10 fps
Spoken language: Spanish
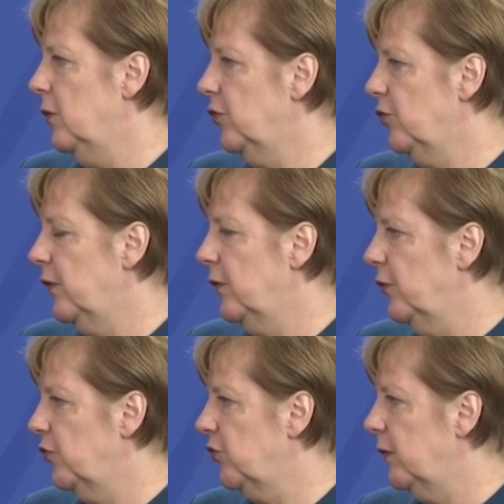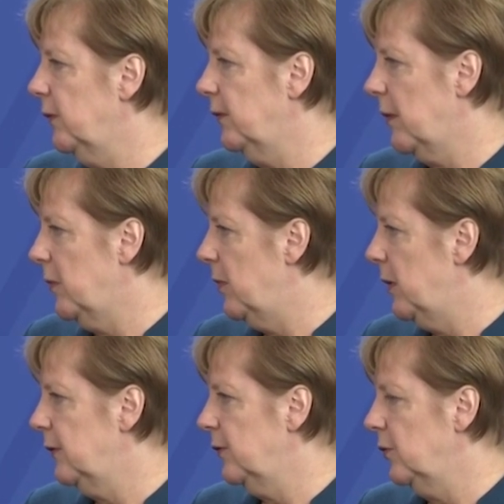acordando un compromiso que
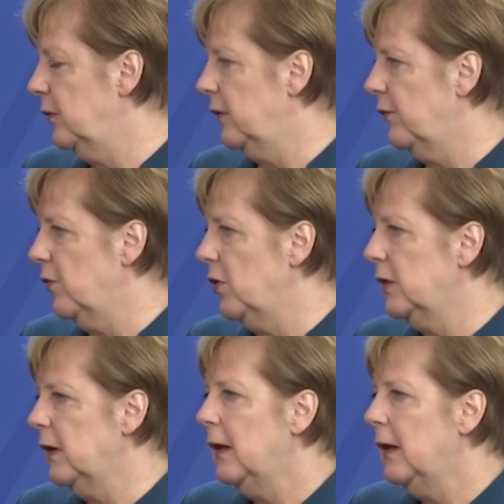regularía, pero no